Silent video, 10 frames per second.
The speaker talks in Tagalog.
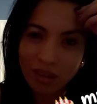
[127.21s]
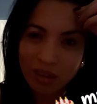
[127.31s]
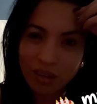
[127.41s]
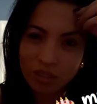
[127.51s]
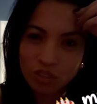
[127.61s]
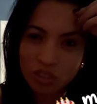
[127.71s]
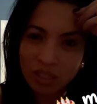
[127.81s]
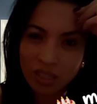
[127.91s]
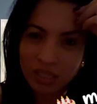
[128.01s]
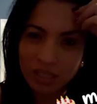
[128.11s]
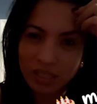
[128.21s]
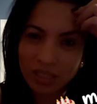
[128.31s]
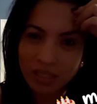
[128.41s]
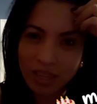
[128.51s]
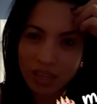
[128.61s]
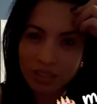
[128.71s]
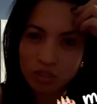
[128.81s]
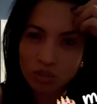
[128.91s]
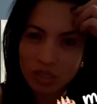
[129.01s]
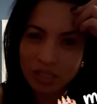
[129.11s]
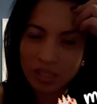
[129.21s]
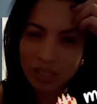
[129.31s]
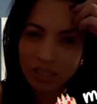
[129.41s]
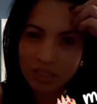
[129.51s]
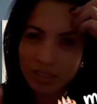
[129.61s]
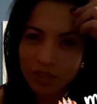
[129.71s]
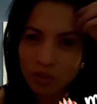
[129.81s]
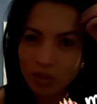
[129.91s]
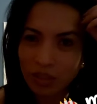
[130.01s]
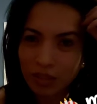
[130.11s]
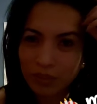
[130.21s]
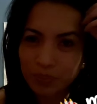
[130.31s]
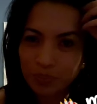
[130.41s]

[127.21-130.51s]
alay char nagdigdag jud sila silang kuan